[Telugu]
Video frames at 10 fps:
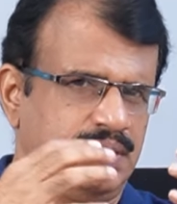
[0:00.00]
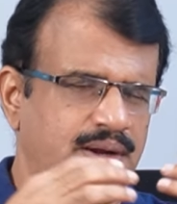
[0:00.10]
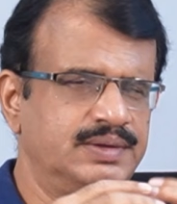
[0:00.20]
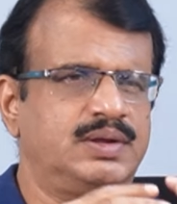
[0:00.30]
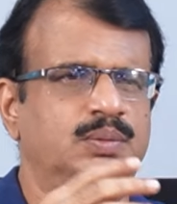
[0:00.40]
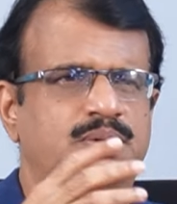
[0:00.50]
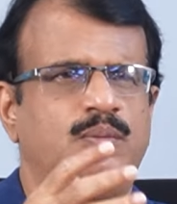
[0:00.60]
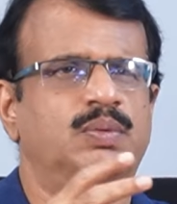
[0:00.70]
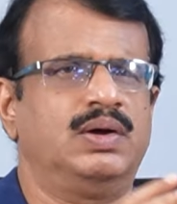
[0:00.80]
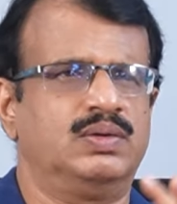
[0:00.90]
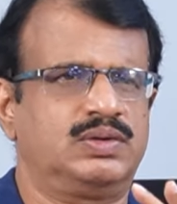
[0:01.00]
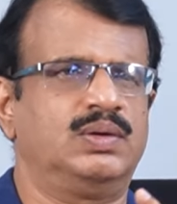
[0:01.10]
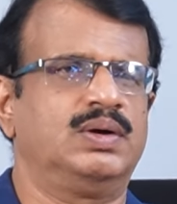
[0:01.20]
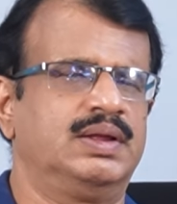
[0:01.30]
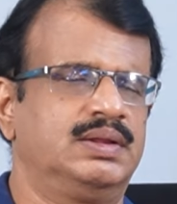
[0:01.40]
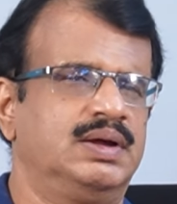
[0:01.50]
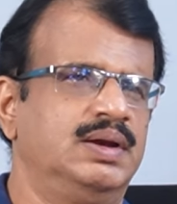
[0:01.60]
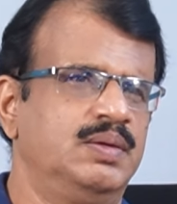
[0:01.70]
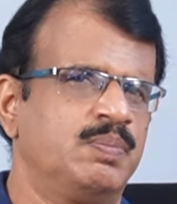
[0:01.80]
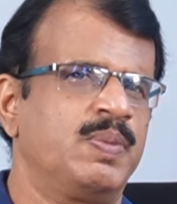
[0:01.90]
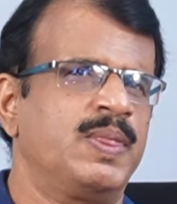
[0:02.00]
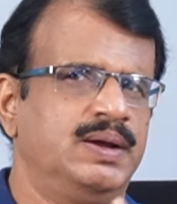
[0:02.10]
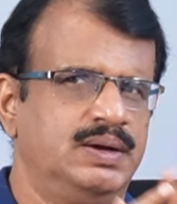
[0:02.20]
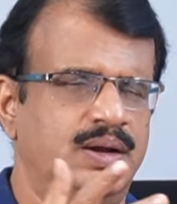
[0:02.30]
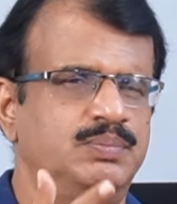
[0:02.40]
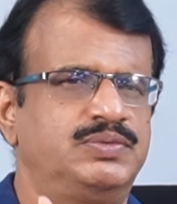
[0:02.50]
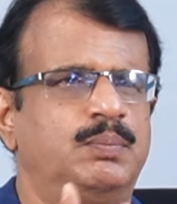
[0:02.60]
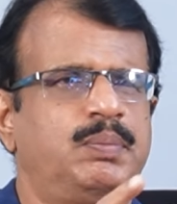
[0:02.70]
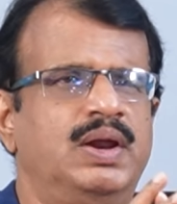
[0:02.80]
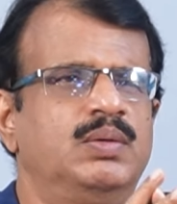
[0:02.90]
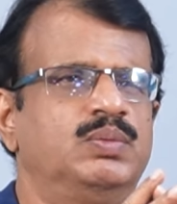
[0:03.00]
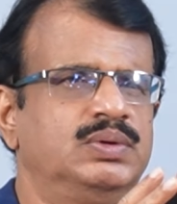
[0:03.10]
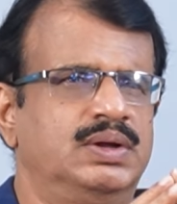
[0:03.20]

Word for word: రాజ్యసభ సభ్యులు అవసరం లేదు కానీ రేపు చెప్పలేము